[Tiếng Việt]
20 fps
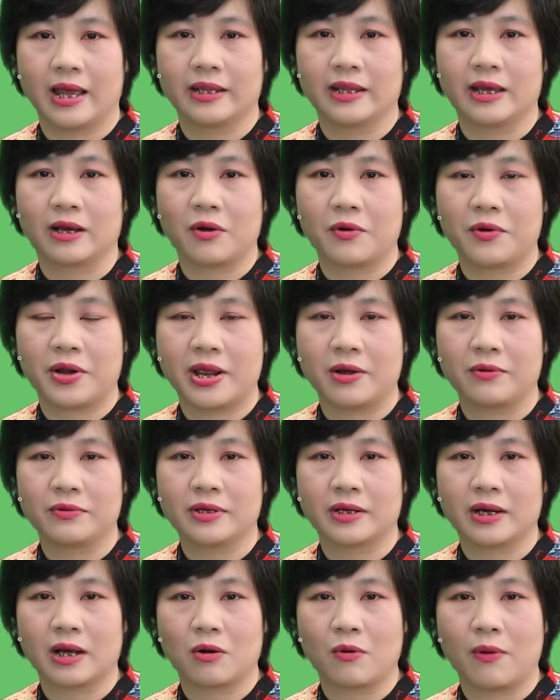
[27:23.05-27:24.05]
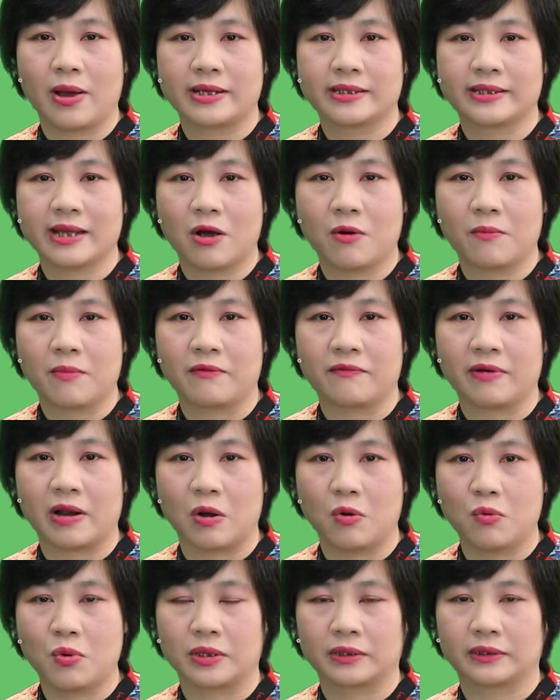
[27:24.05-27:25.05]
Thế còn nếu như các loại rau mà phải
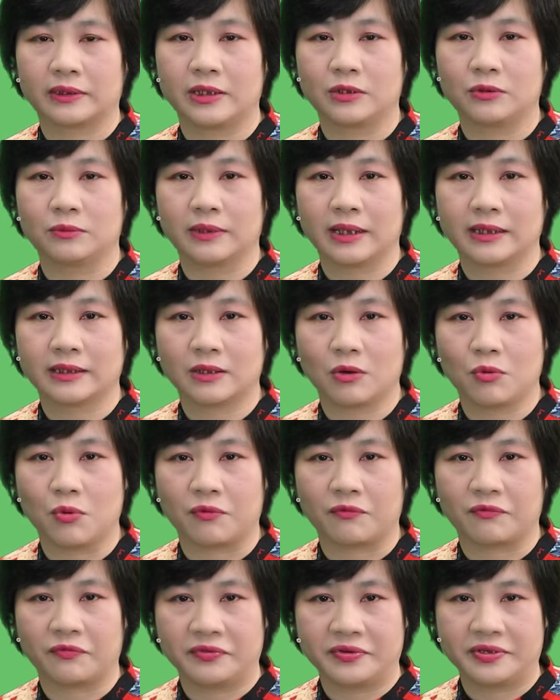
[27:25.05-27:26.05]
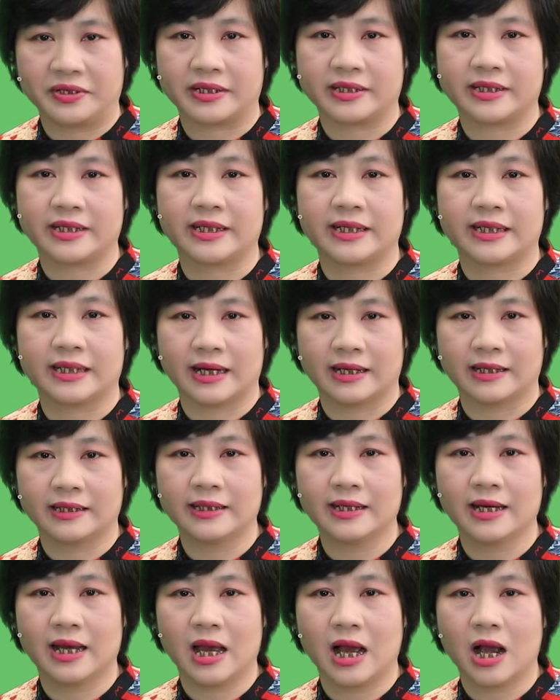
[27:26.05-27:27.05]
luộc thì chúng ta luộc vừa chín tới,